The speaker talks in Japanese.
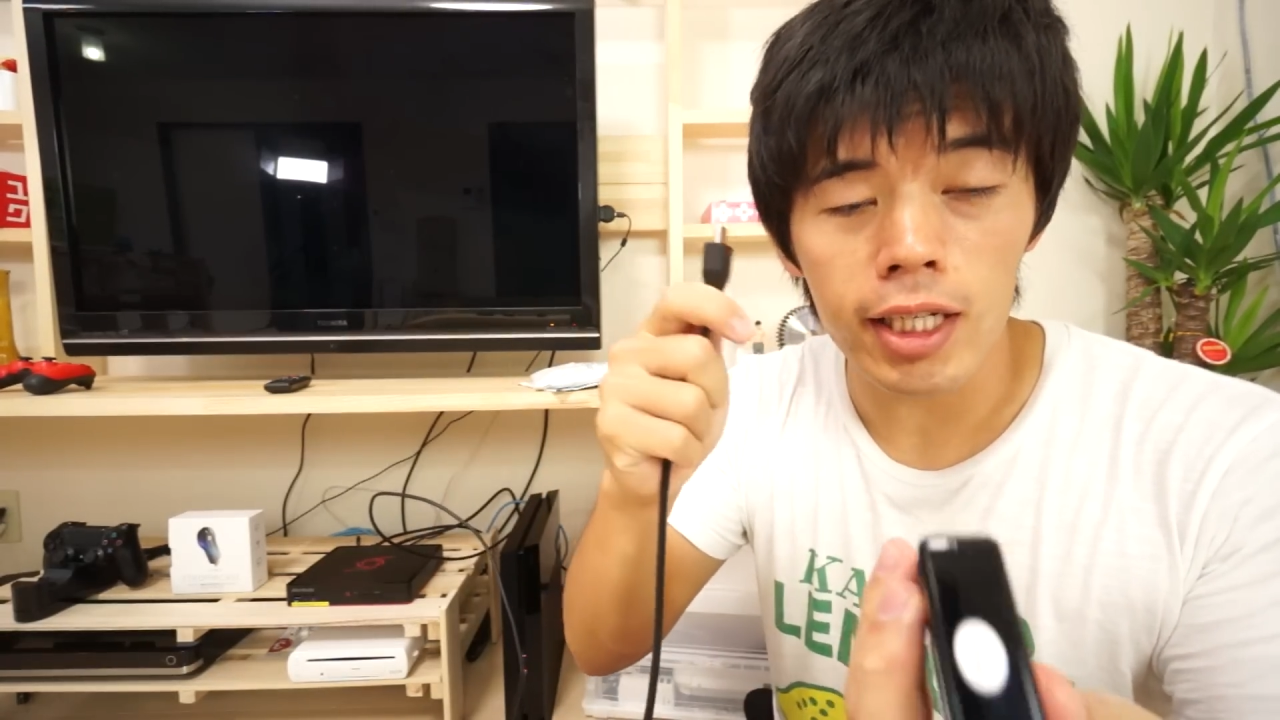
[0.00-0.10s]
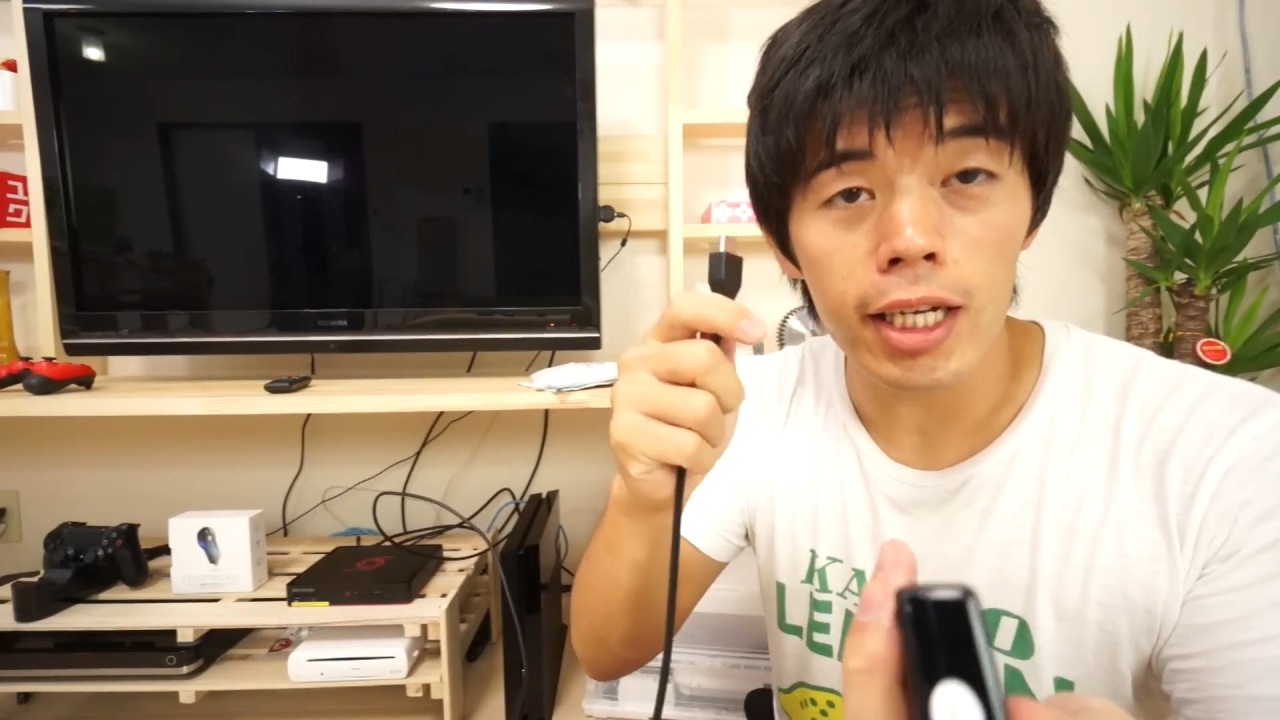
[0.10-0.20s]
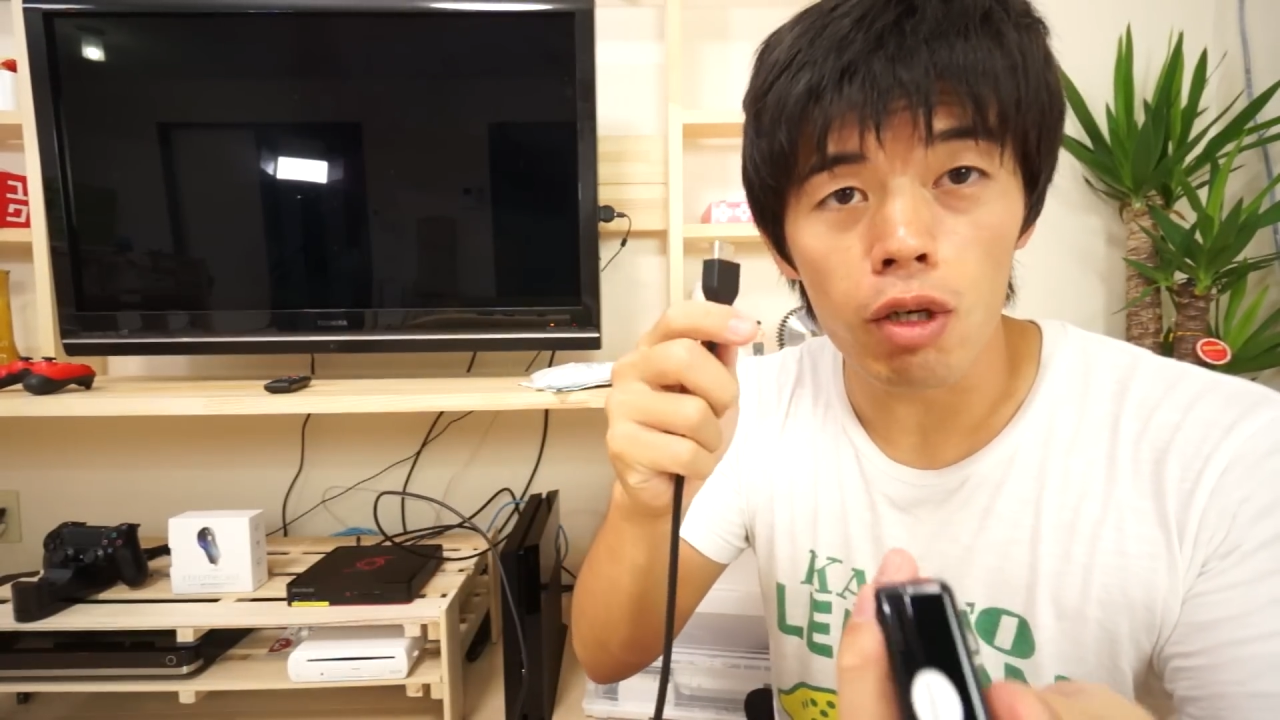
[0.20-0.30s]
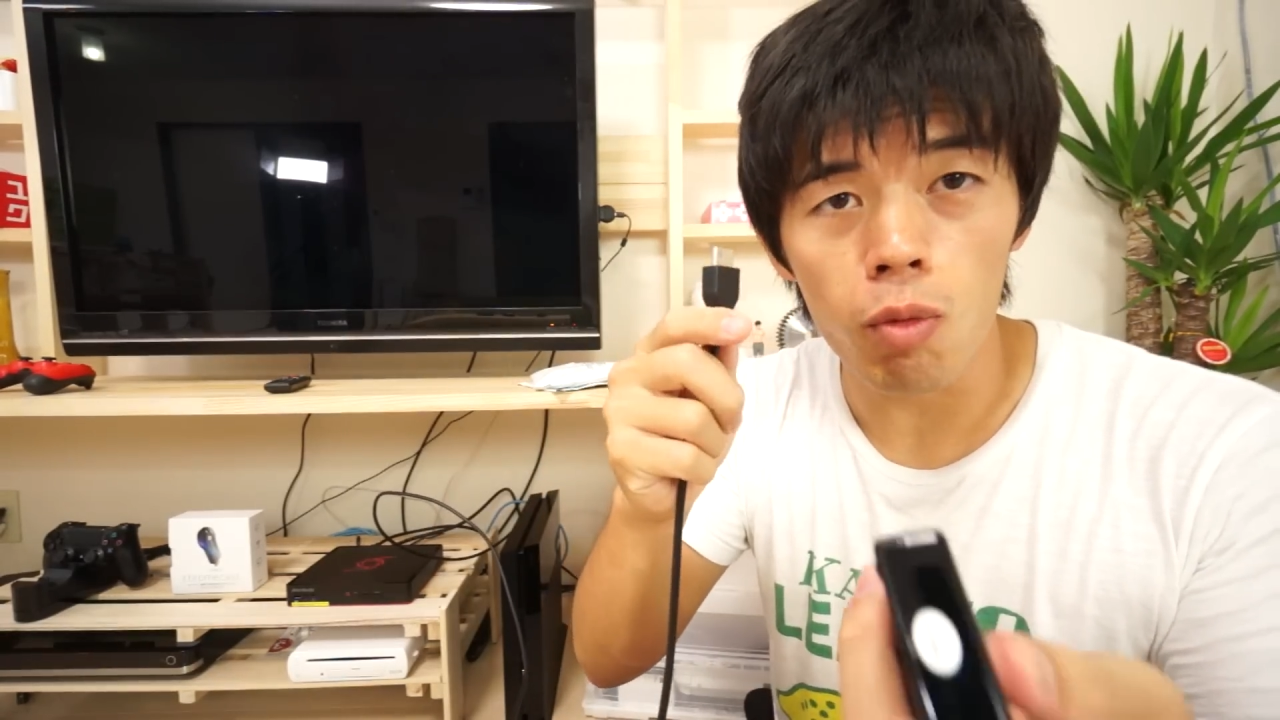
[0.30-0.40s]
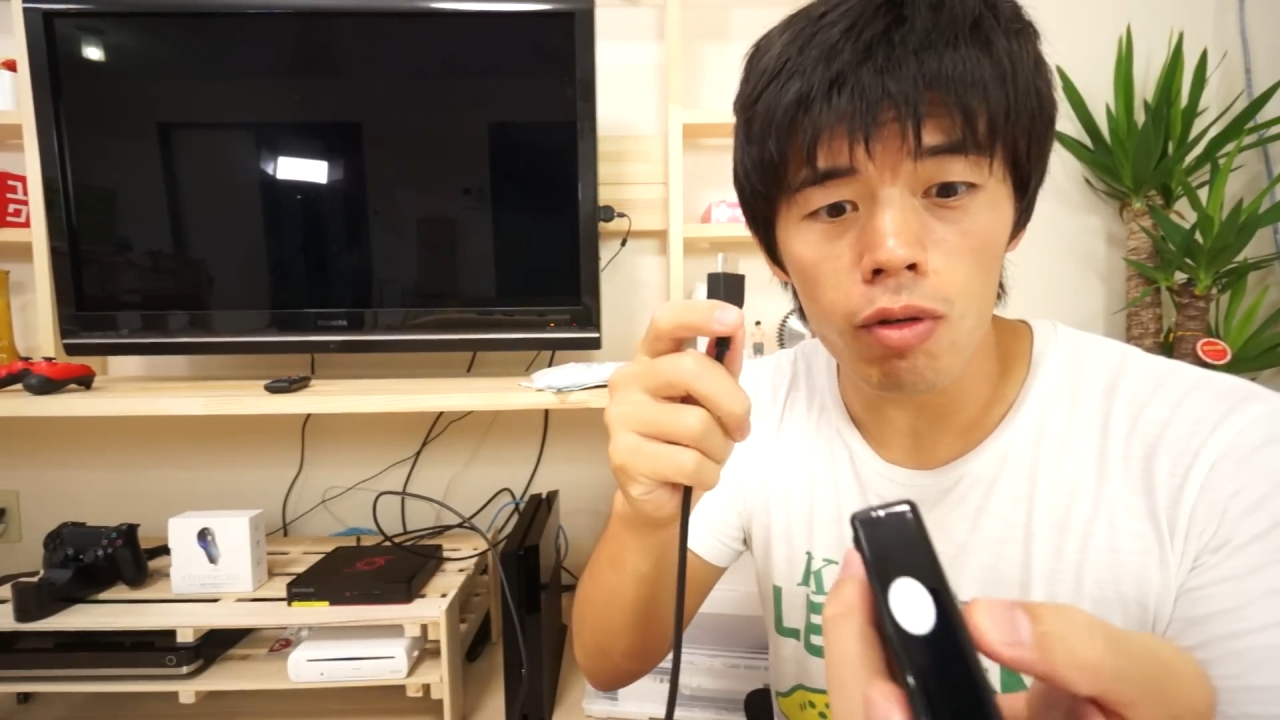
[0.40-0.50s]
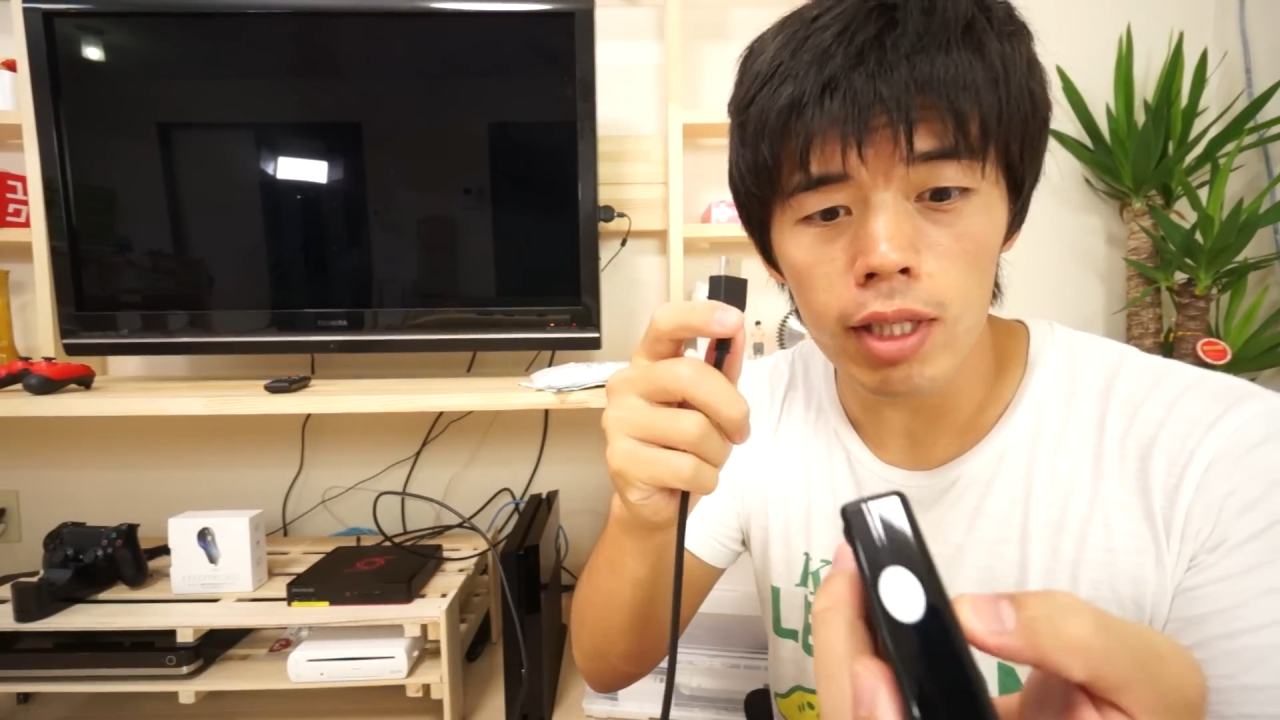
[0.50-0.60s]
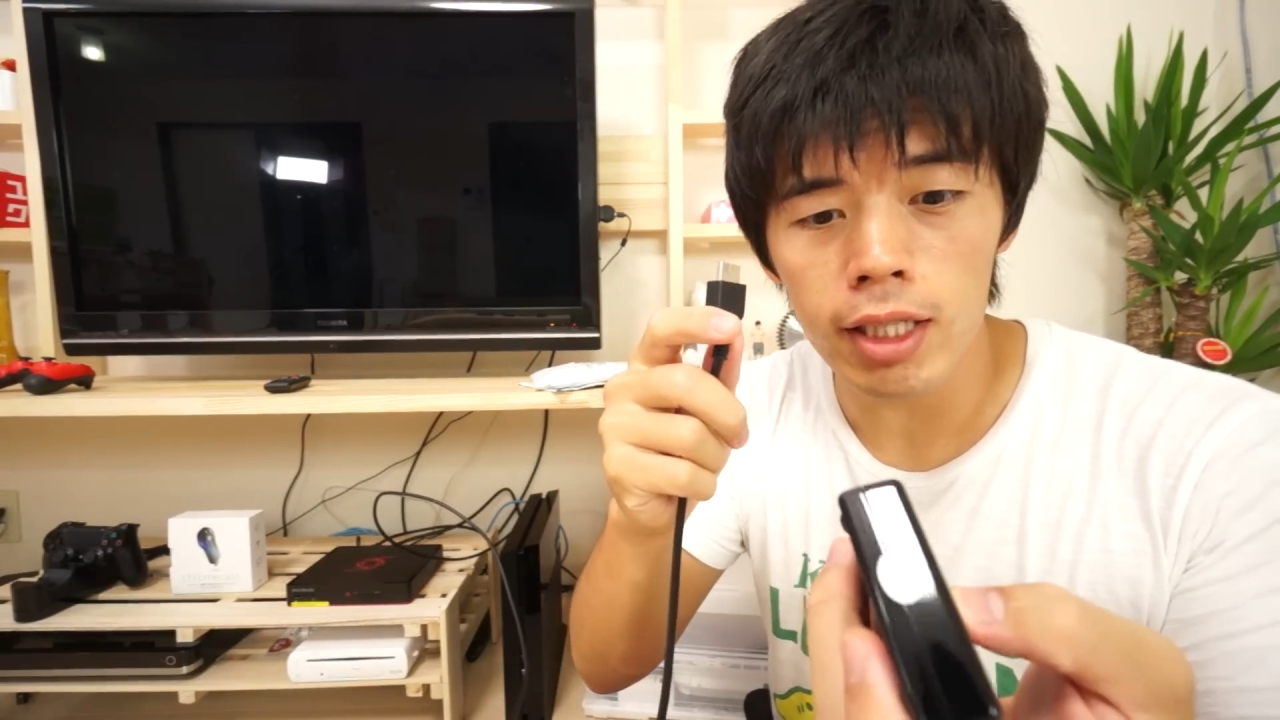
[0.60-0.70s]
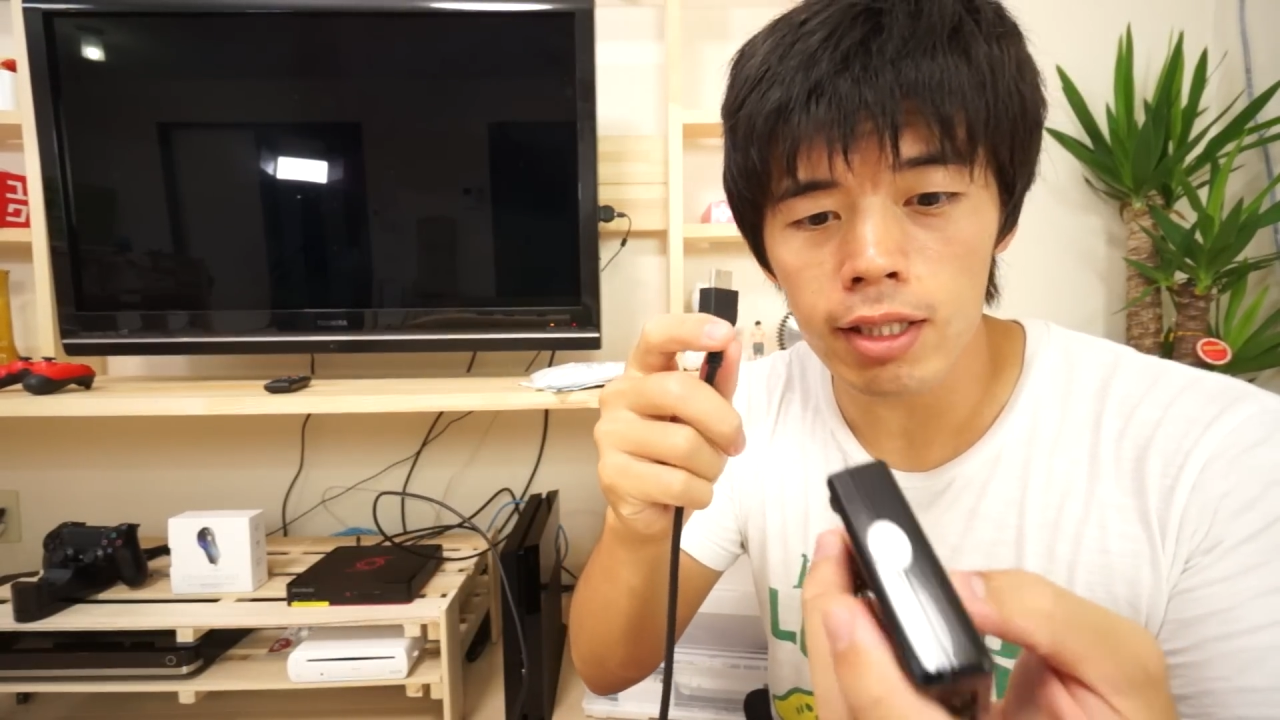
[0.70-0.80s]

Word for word: たいと思うんで